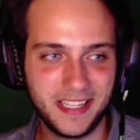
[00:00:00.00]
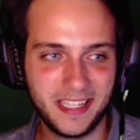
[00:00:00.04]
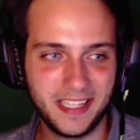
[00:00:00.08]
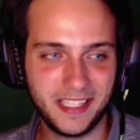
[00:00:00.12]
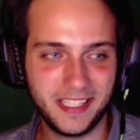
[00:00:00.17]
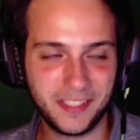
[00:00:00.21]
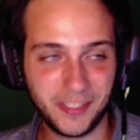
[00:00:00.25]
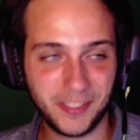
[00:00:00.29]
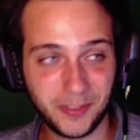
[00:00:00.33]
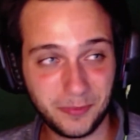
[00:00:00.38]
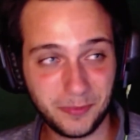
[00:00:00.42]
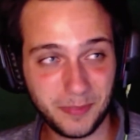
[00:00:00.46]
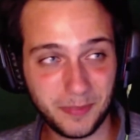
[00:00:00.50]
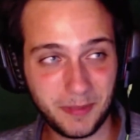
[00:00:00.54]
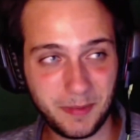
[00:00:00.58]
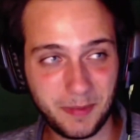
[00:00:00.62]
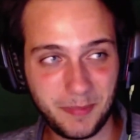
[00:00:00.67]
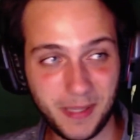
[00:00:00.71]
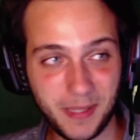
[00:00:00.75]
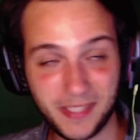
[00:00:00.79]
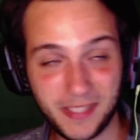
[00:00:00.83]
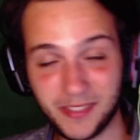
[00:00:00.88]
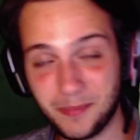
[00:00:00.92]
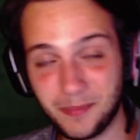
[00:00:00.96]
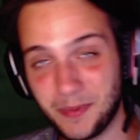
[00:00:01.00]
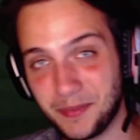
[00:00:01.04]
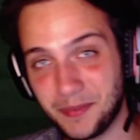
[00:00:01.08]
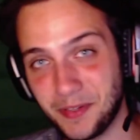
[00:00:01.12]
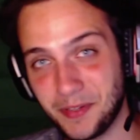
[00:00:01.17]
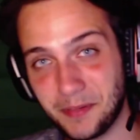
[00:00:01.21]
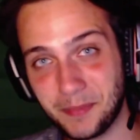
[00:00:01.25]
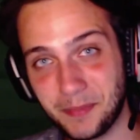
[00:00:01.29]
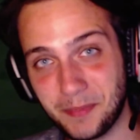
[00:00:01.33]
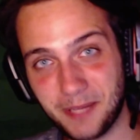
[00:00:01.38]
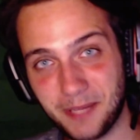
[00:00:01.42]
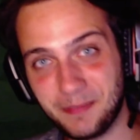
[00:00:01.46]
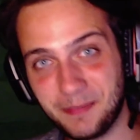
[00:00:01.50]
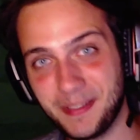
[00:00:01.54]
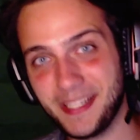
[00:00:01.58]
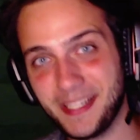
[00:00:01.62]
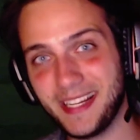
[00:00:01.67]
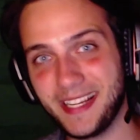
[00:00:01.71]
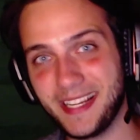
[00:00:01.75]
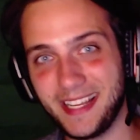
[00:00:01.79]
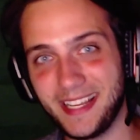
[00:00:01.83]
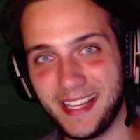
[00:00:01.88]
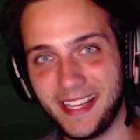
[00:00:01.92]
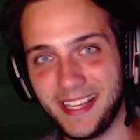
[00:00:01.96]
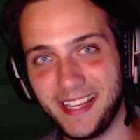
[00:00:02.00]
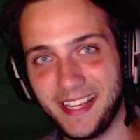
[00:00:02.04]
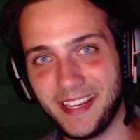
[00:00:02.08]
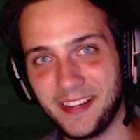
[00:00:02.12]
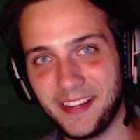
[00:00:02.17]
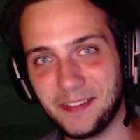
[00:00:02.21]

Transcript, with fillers: Lasciate un bel mi piace per farmi capire che